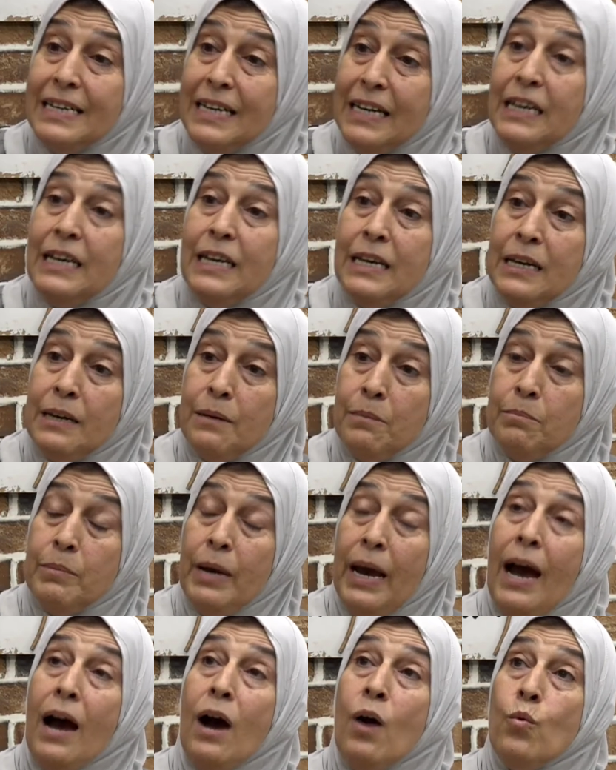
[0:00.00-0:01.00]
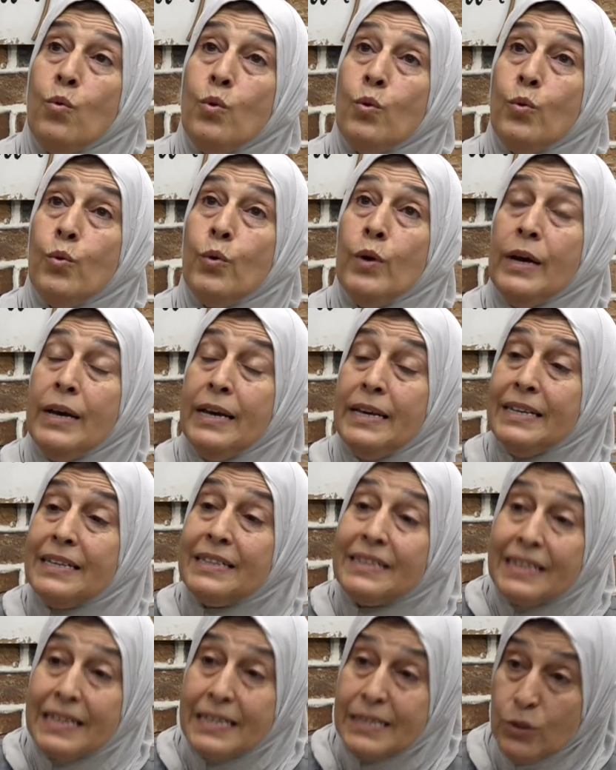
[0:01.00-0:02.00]
اللي بيحاولوا
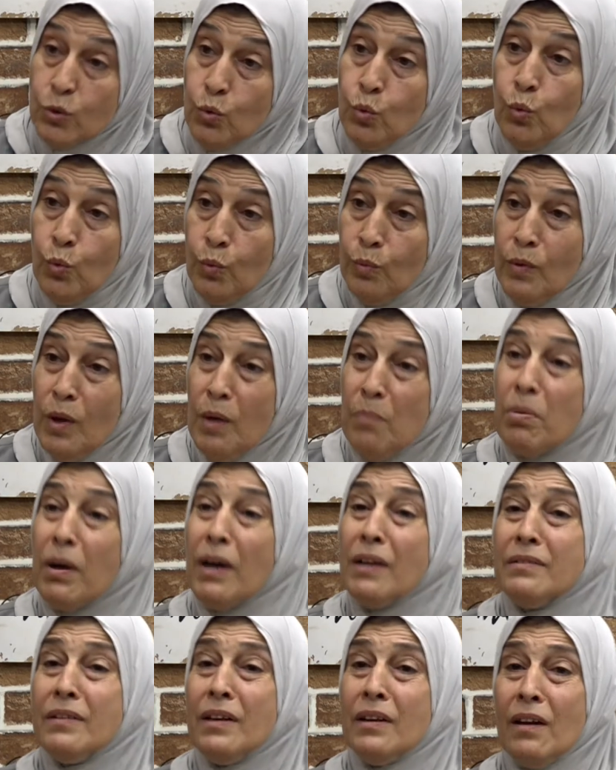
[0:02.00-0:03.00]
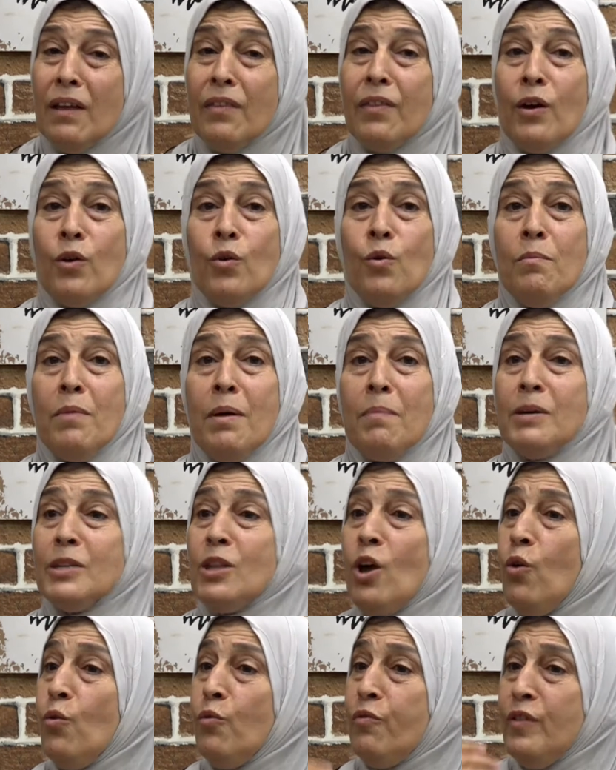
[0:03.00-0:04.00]
ينتزعوه بغض النظر هم
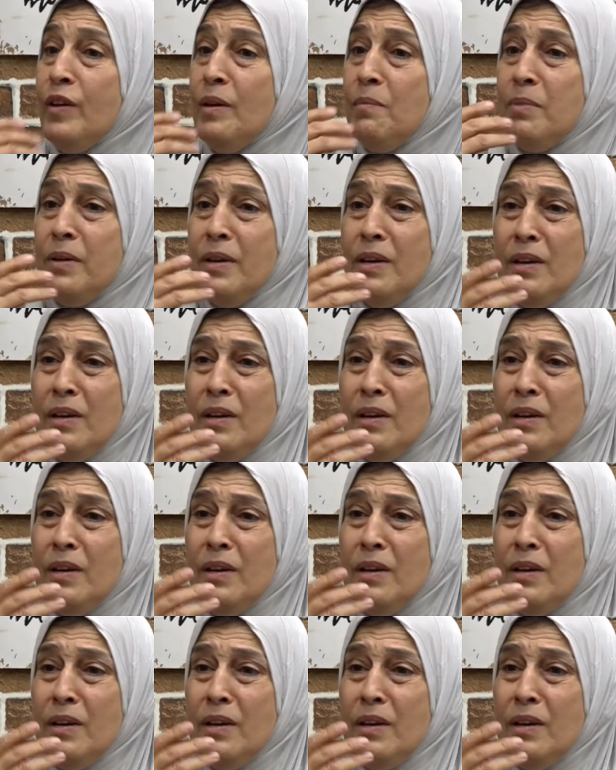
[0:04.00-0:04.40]
بداوا فيه